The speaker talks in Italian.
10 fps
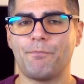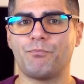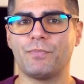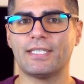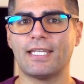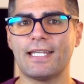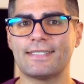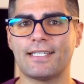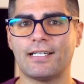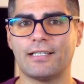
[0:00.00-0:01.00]
mi
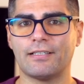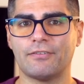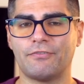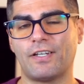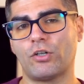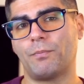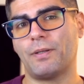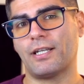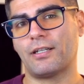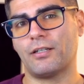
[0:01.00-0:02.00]
interessa farlo
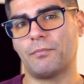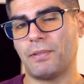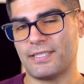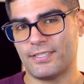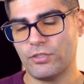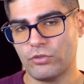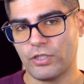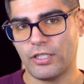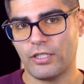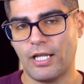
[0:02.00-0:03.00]
per
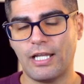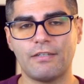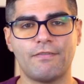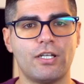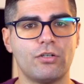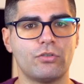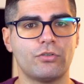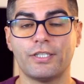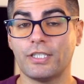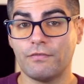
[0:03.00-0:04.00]
passione, a livello
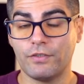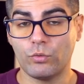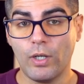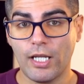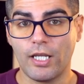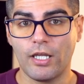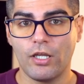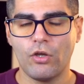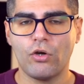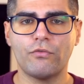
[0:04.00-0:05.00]
individuale,
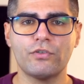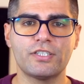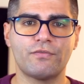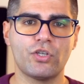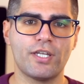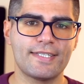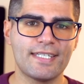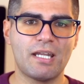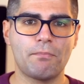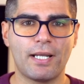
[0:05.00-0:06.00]
o forse voglio
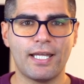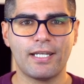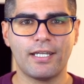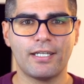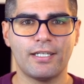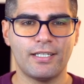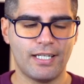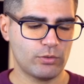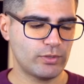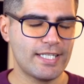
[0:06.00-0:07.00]
iniziare a imparare
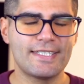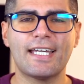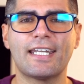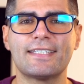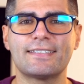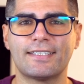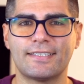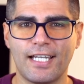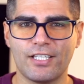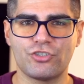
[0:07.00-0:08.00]
a utilizzare i
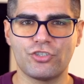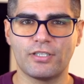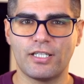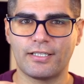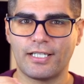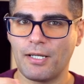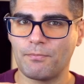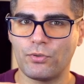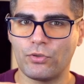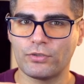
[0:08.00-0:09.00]
settaggi del
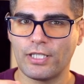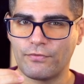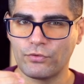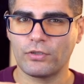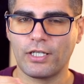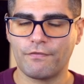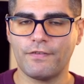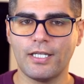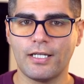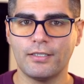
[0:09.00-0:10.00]
campo della
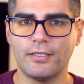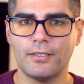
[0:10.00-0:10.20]
fotografia